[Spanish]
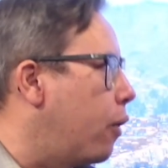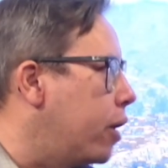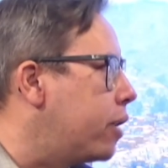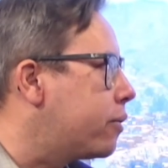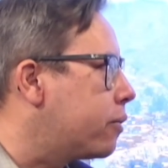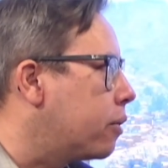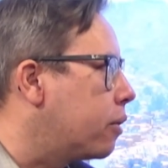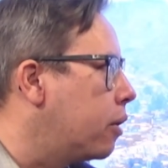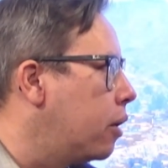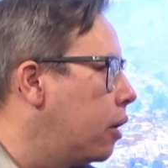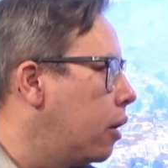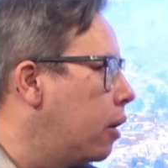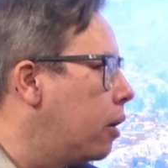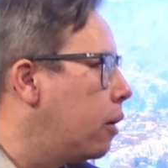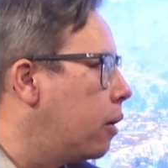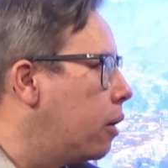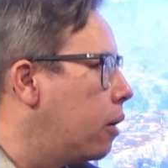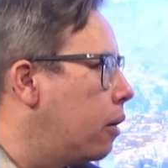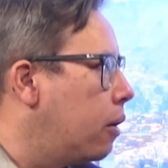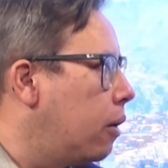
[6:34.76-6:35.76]
eso. Por
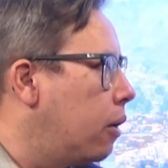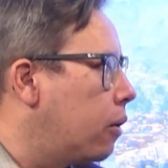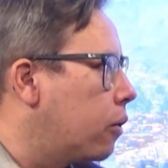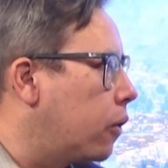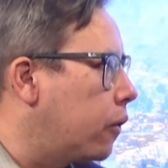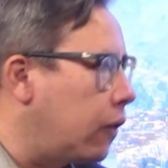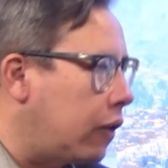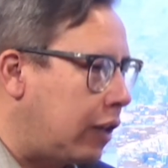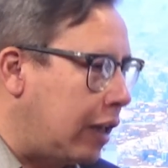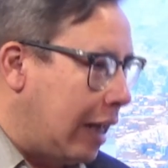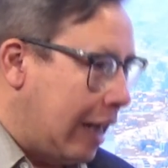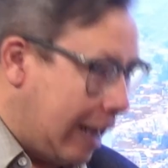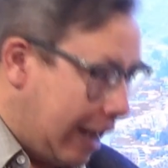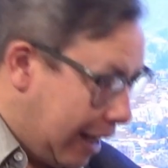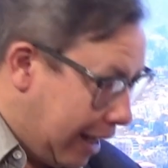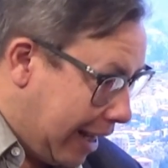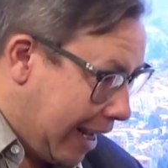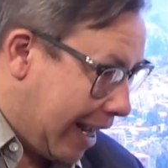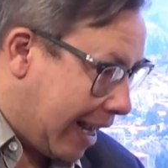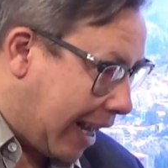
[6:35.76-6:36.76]
supuesto. Entonces,
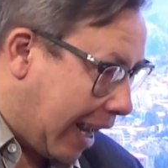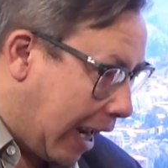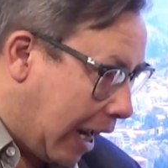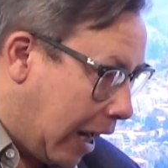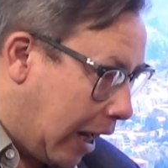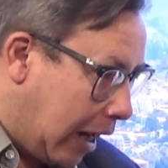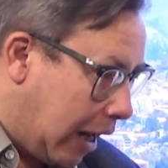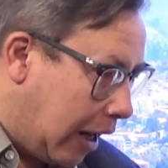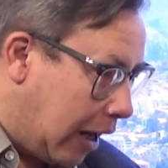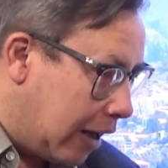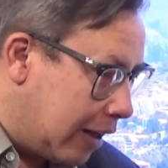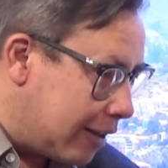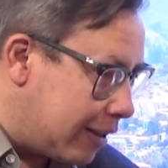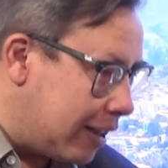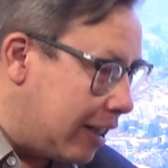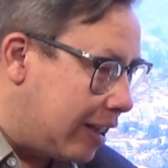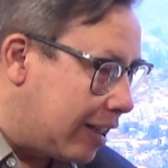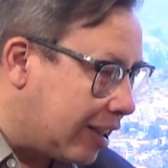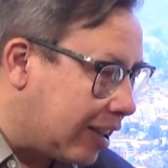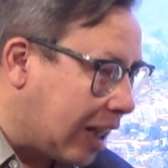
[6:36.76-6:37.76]
y, que el
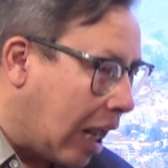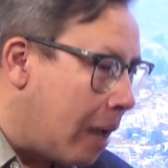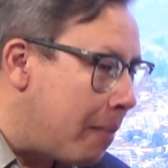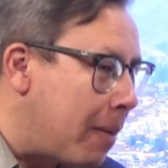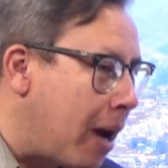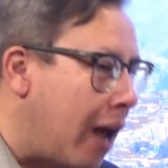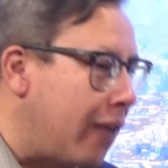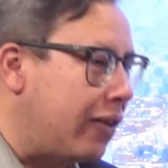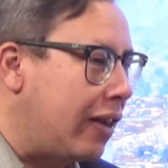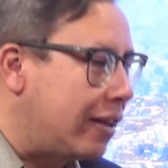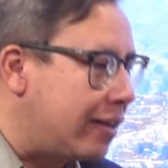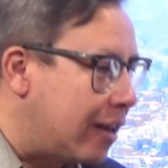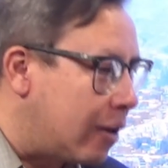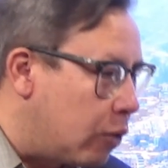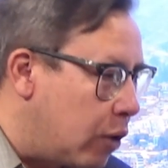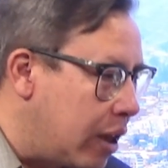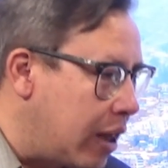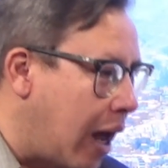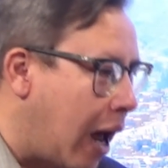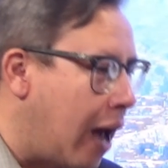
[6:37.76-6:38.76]
sistema de
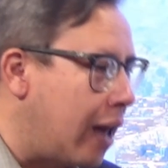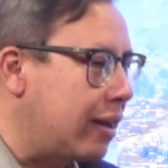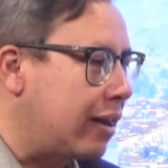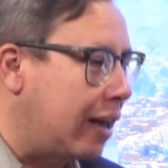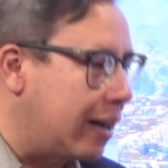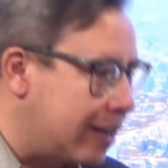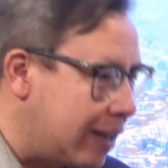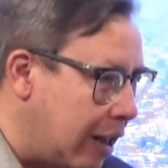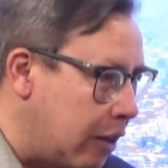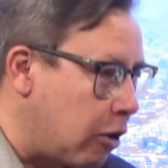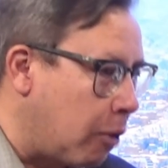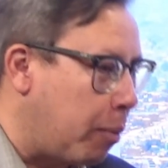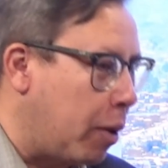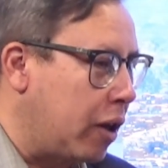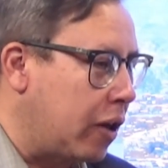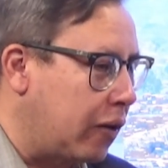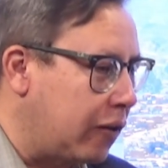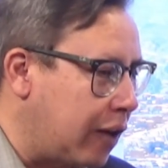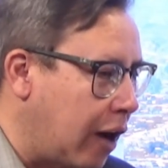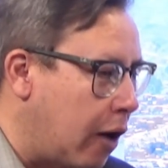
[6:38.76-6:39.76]
seguridad del centro
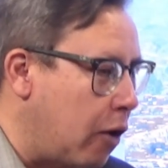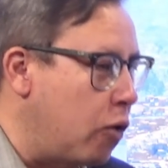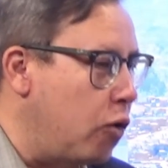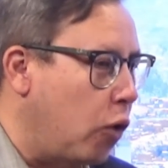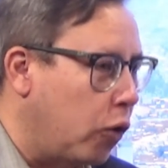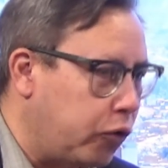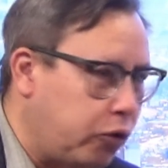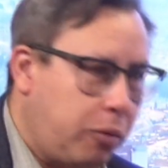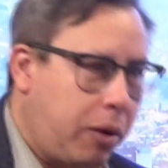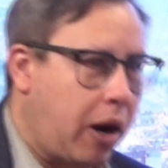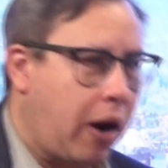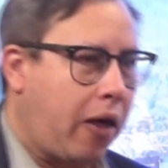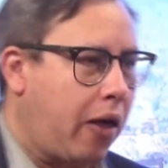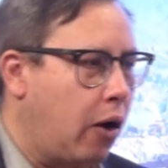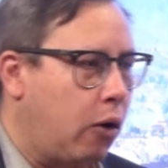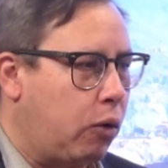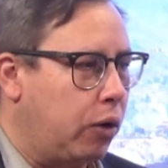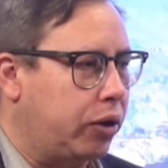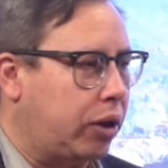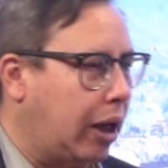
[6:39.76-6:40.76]
penitenciario no se hubiera
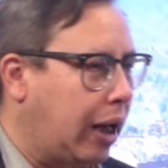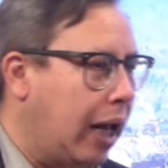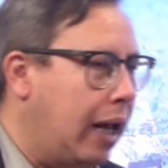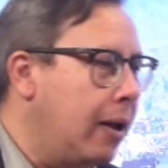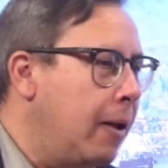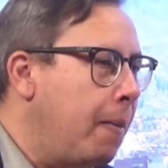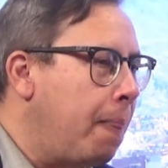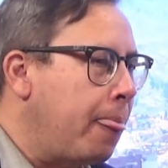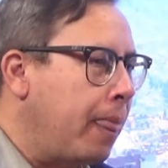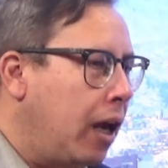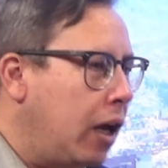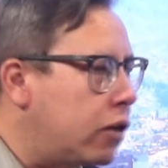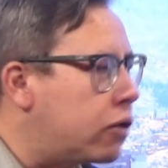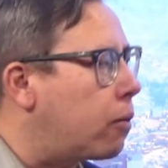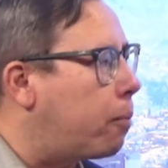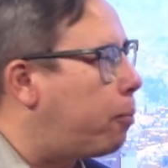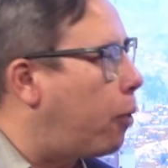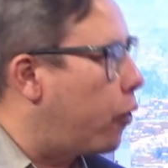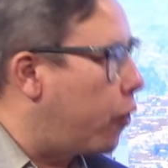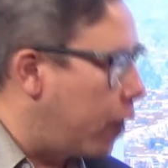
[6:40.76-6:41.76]
dado cuenta que
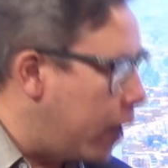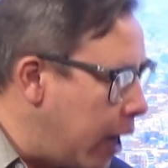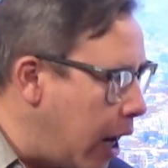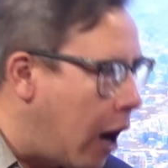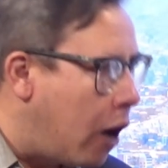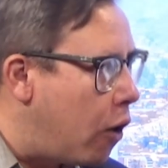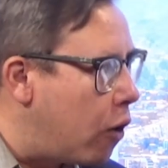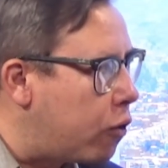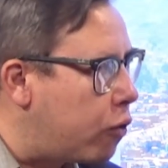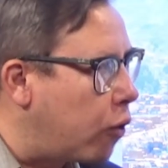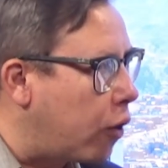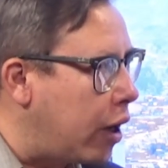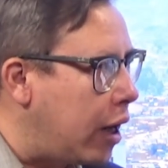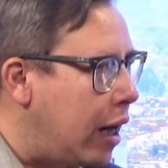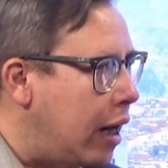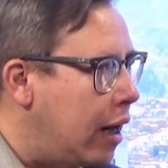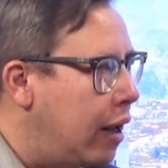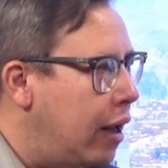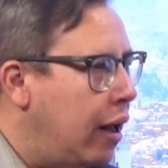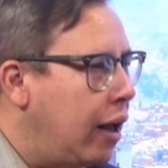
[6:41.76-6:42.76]
esto podría
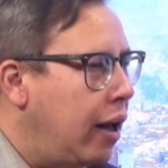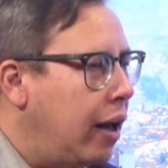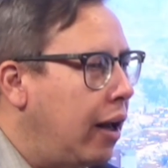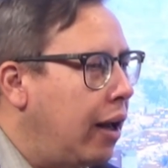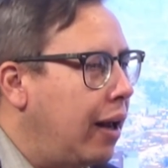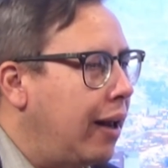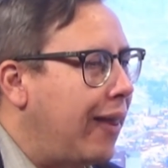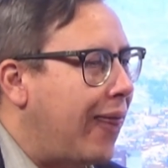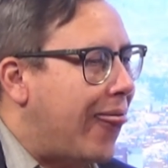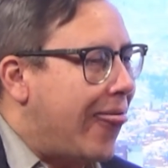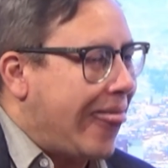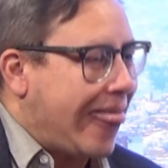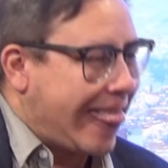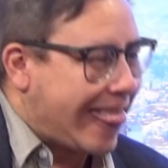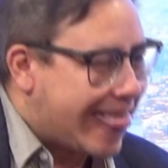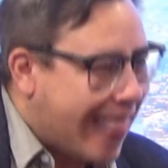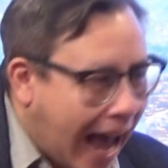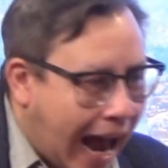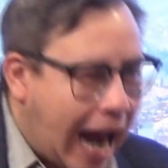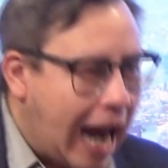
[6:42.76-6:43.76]
ocurrir,
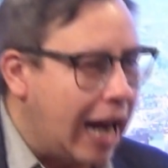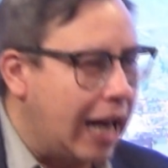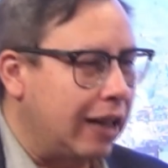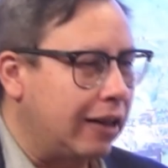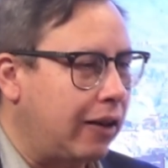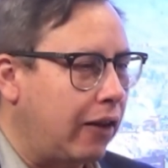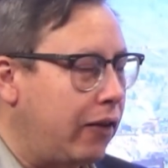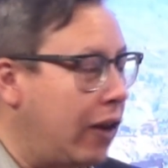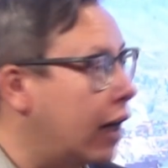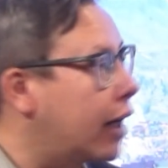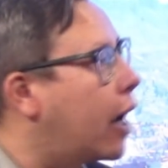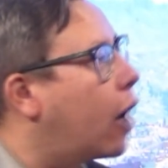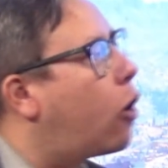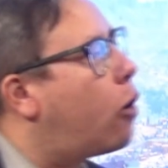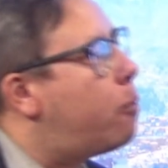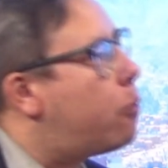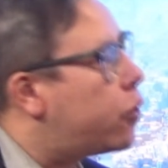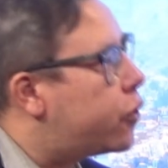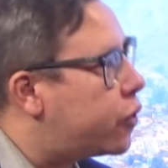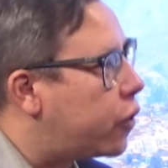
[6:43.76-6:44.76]
da a entender que
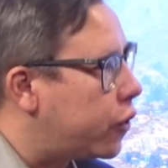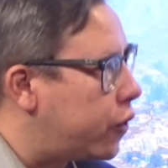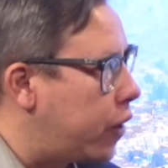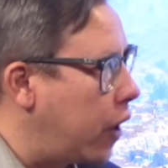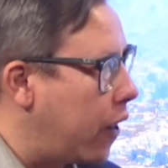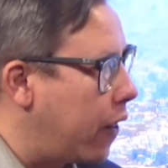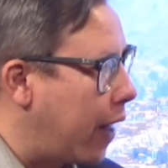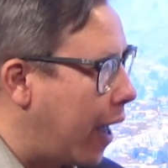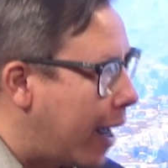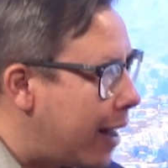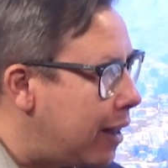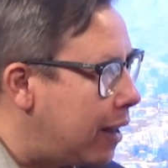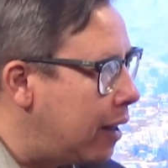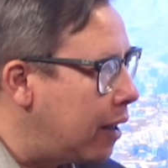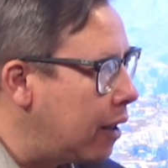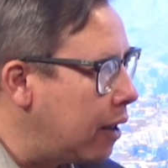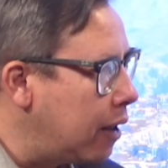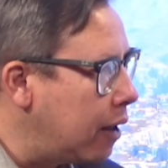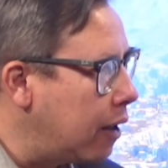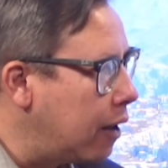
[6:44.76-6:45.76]
como sociedad
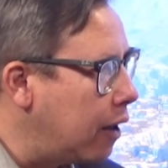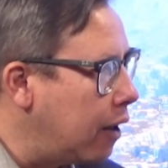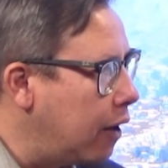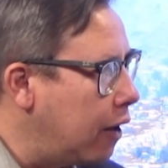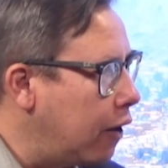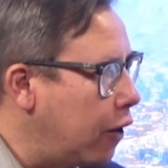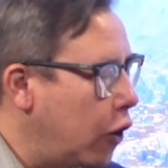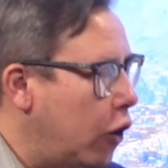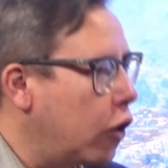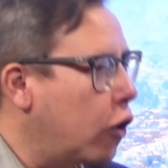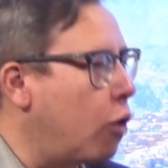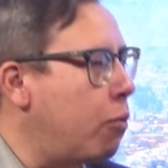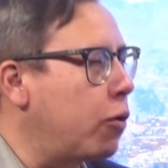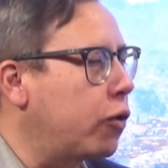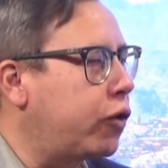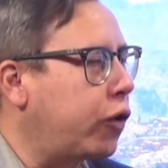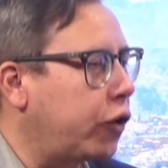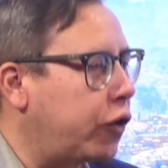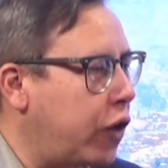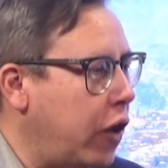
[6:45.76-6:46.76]
mm como
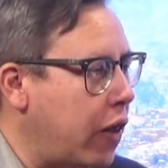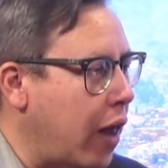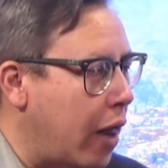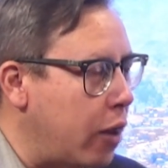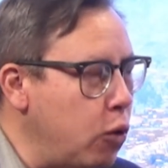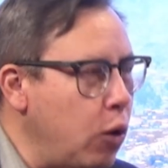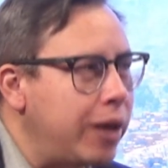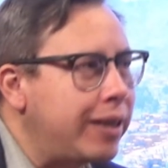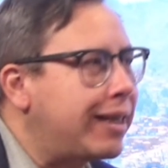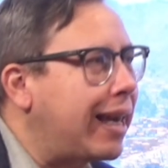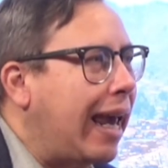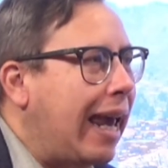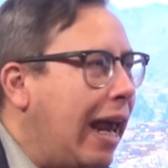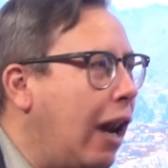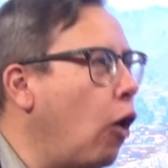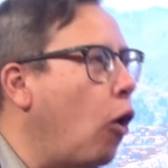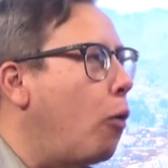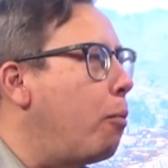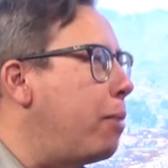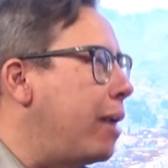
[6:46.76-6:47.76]
sociedad. No es que
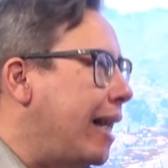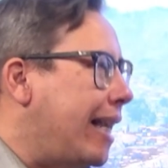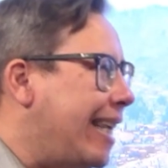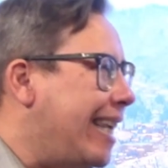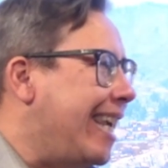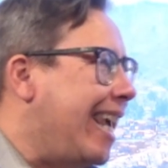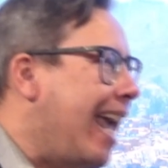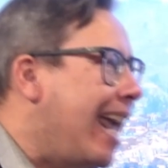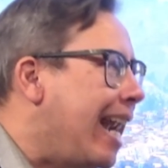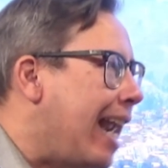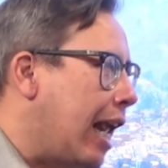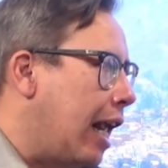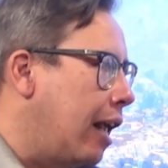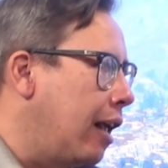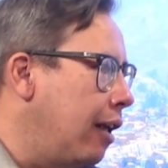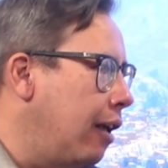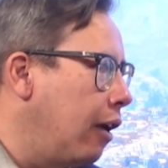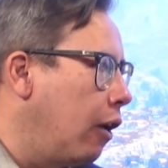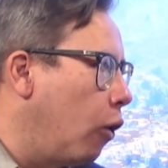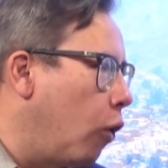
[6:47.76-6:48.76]
el hombre quiere
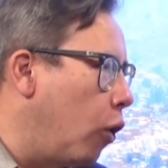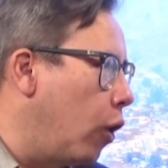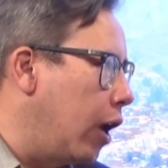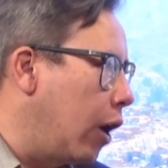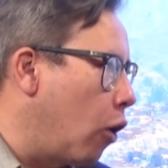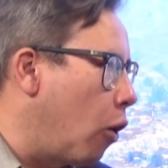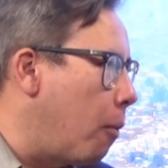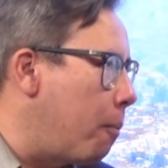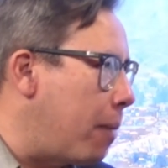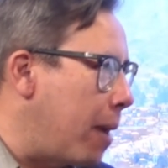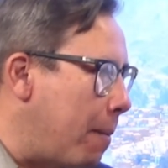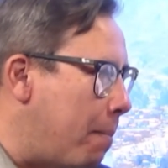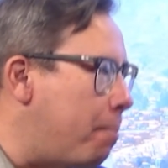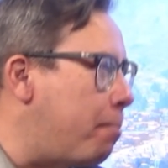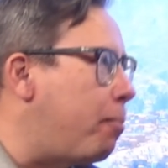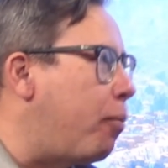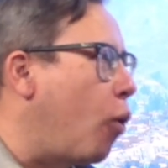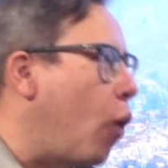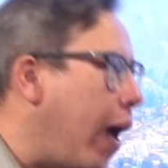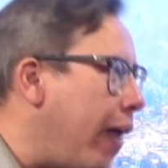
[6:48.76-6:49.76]
o el hombre
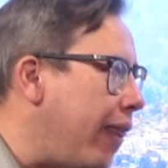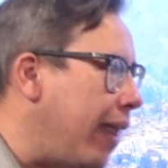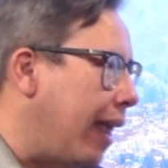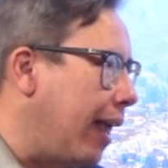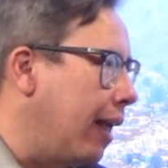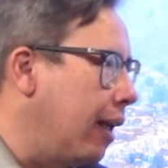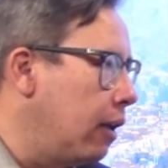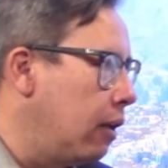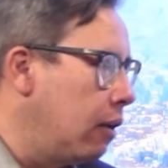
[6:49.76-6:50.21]
puede.